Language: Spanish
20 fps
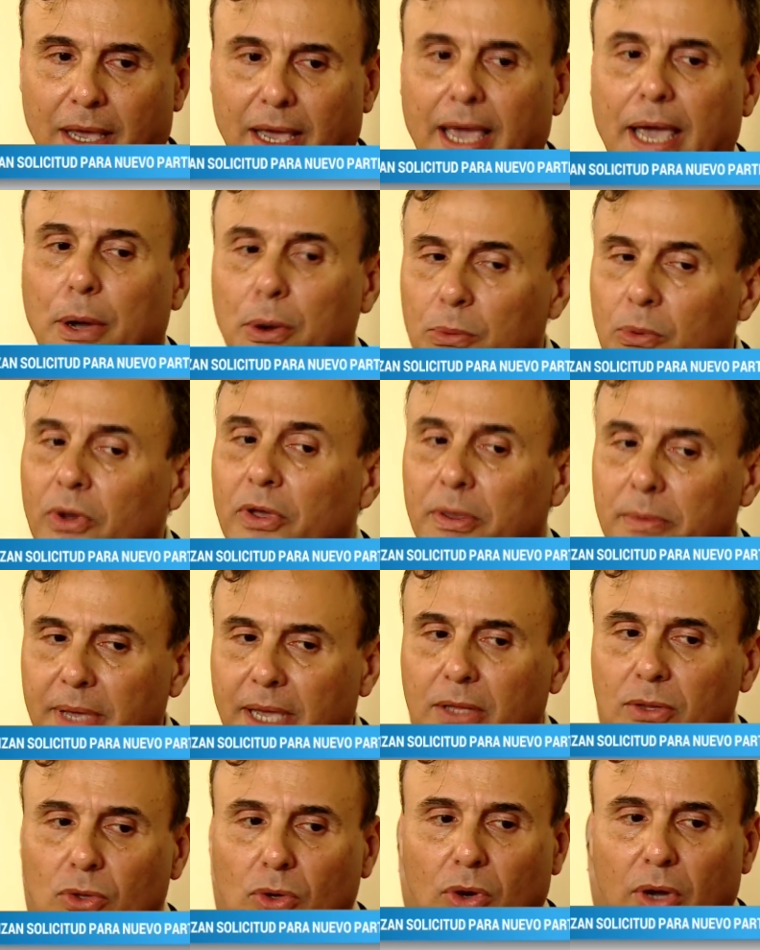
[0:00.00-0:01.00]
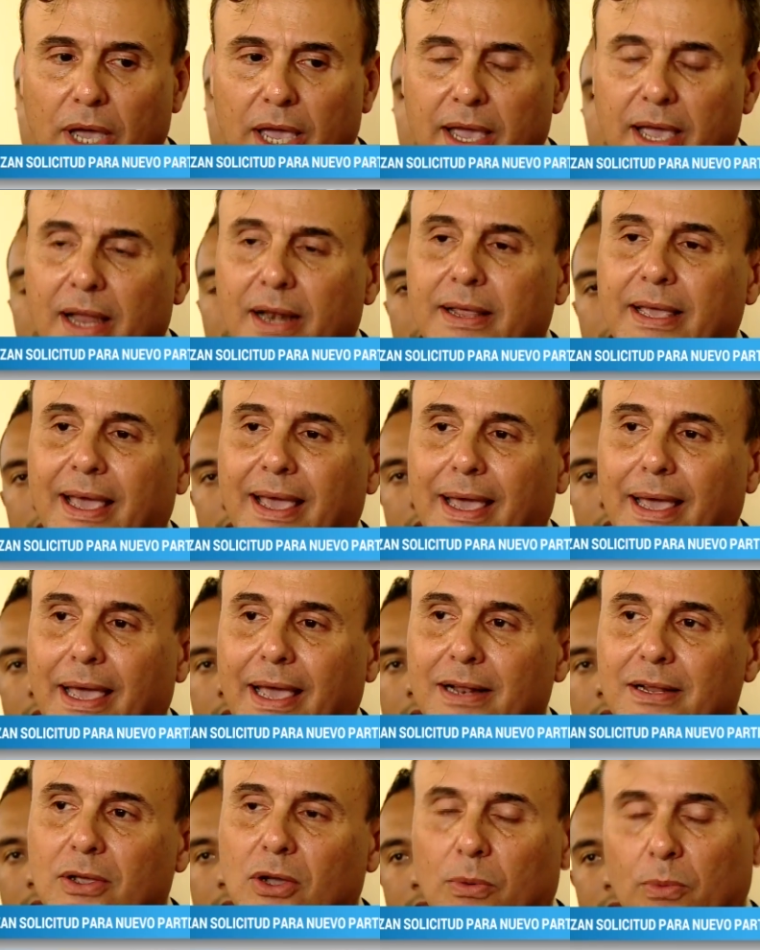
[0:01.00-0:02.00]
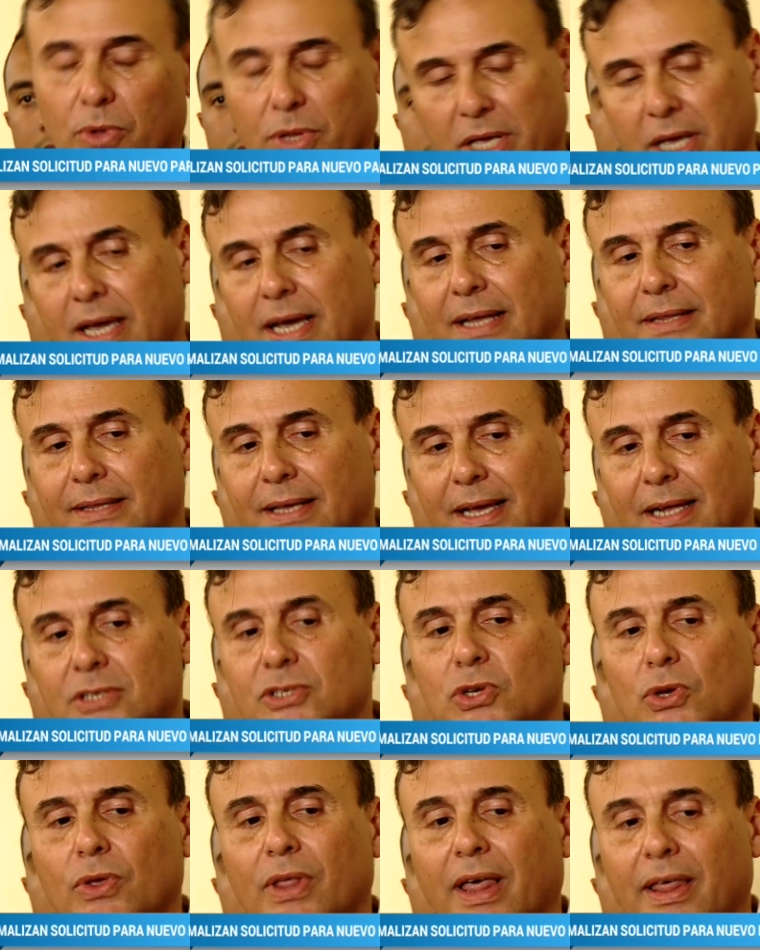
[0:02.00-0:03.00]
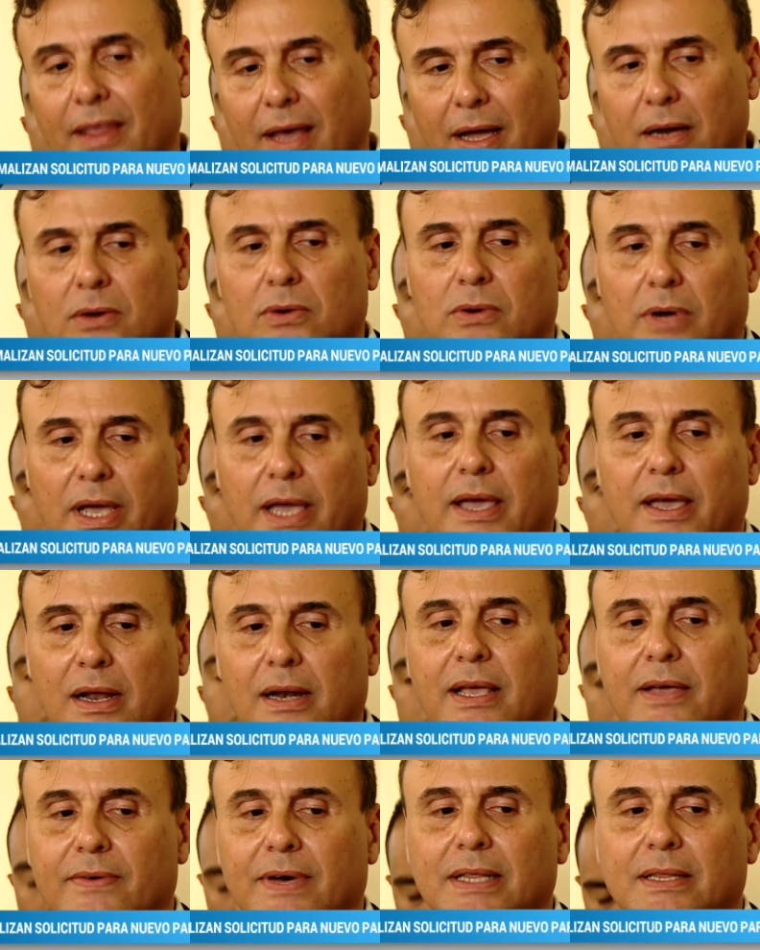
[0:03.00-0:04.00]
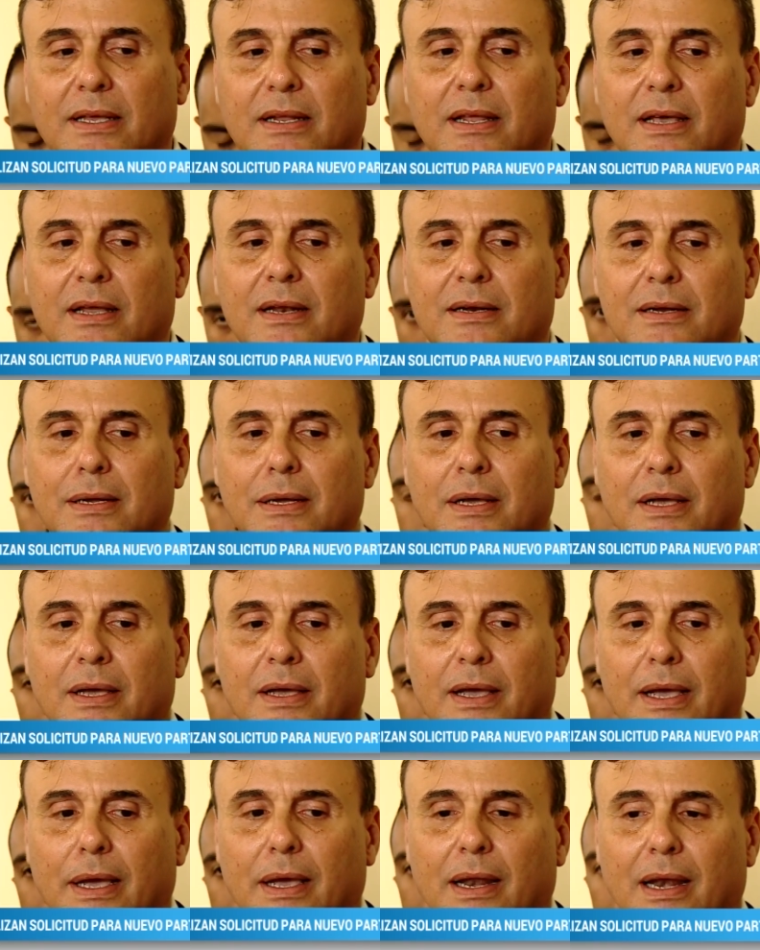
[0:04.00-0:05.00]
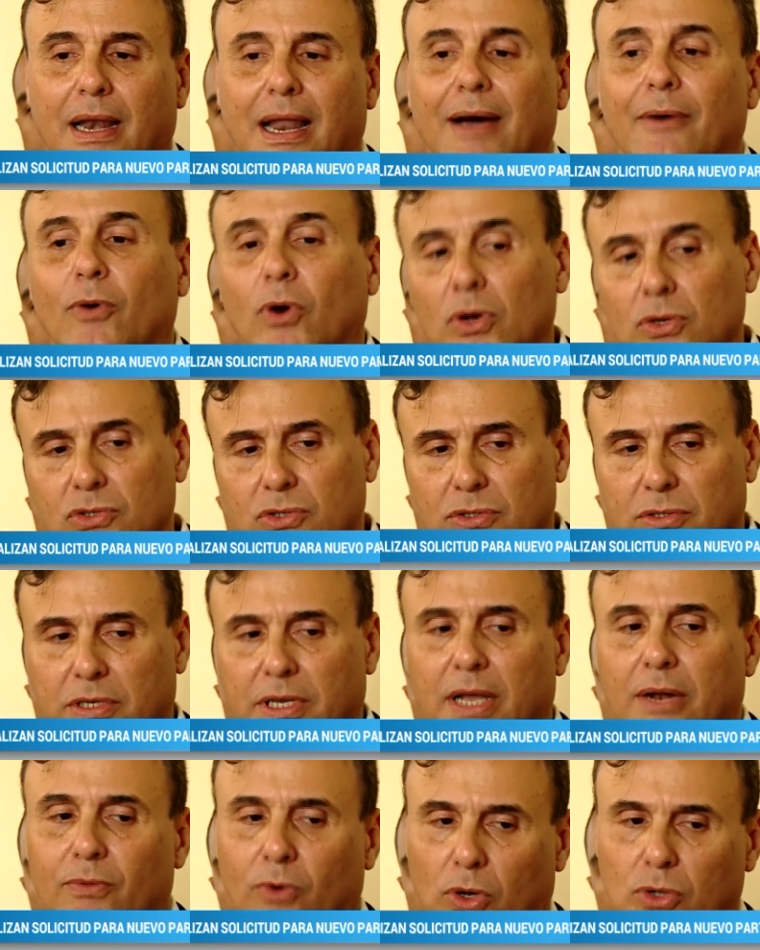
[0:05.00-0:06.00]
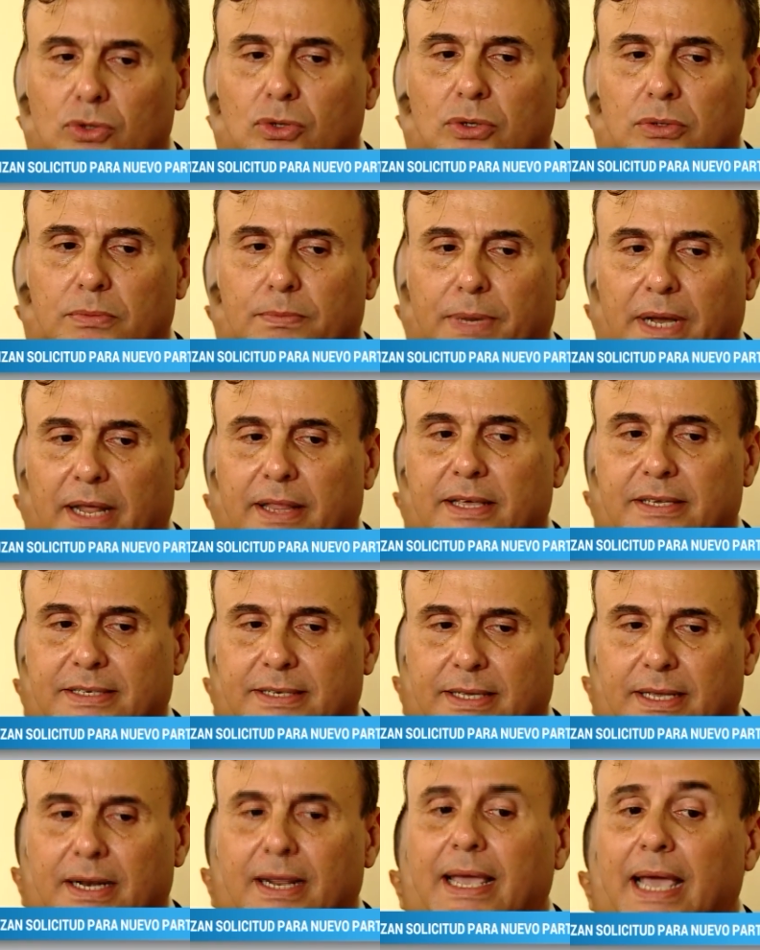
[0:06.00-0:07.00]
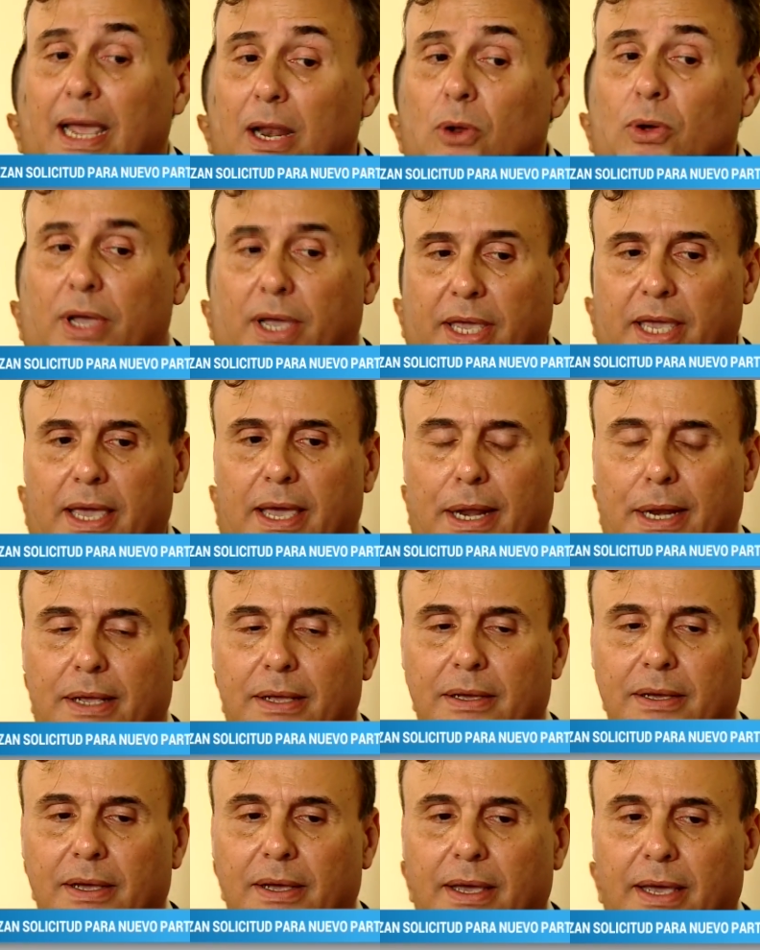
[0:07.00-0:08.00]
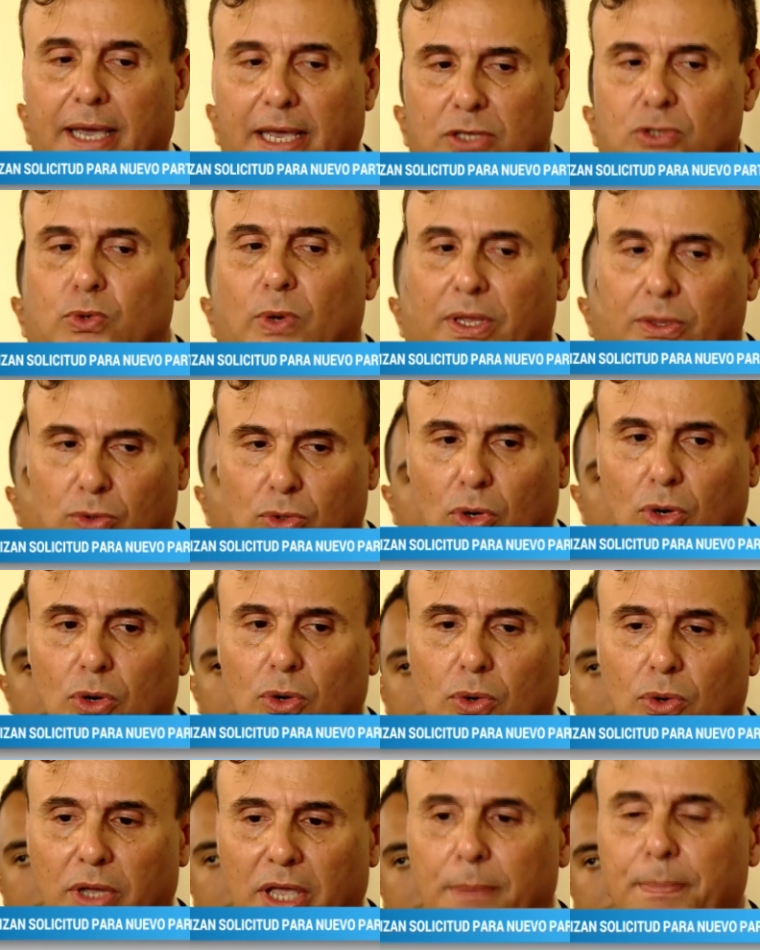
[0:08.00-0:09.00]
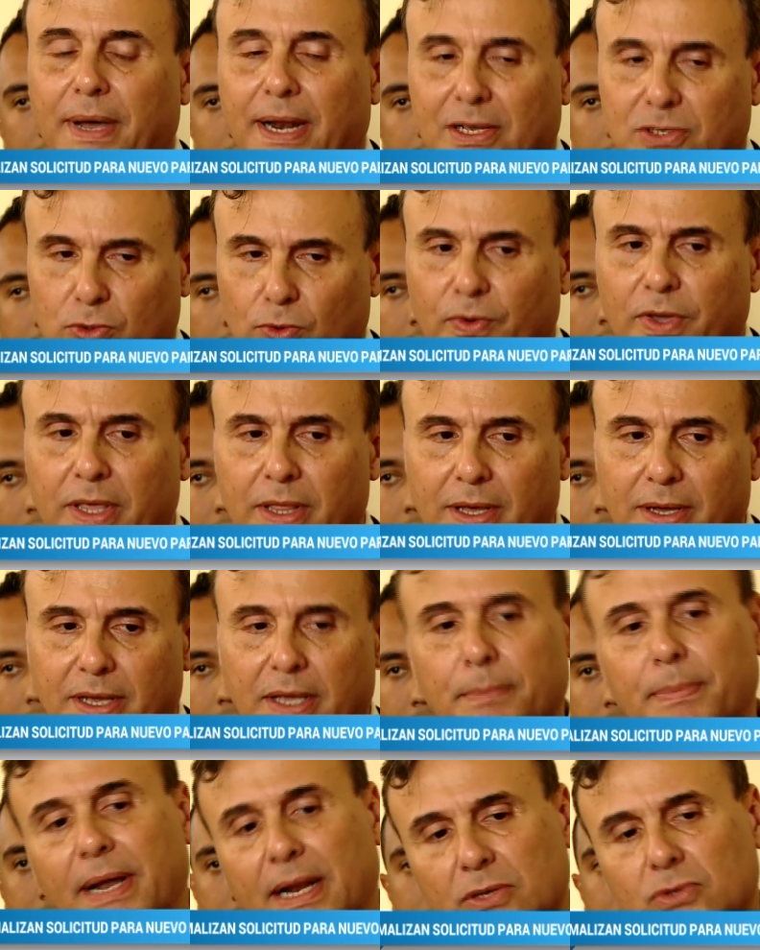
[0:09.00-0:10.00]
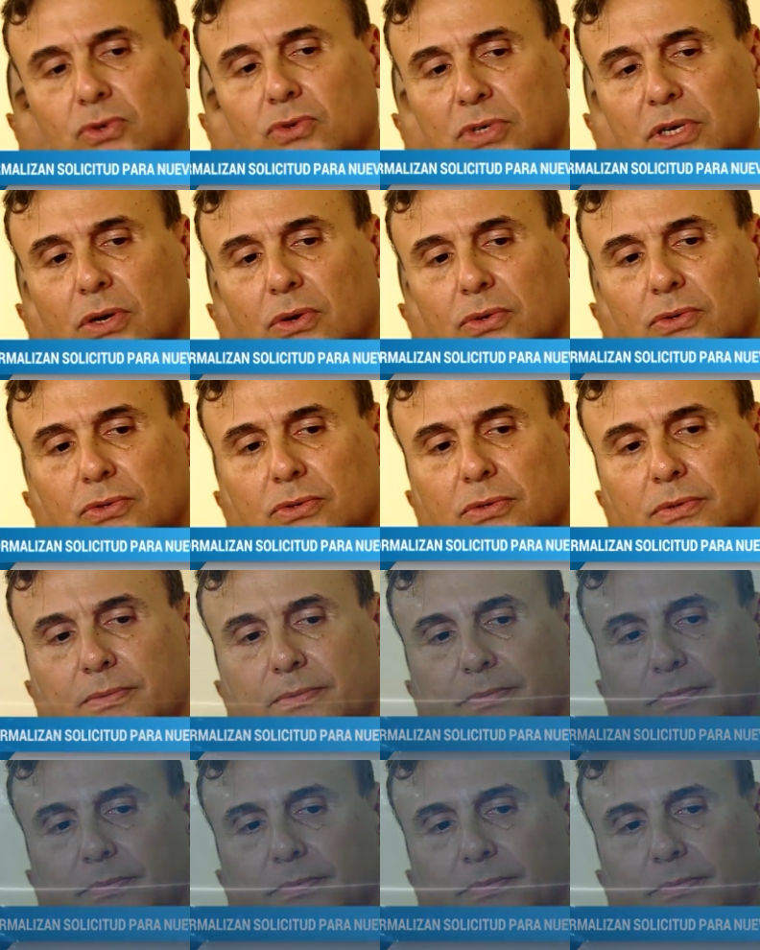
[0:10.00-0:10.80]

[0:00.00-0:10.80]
Es un movimiento en el que, el, como dije antes, el ciudadano es el que va a tener la voz y el voto para decidir qué es lo que quiere en su entorno y para su vida y para sus hijos.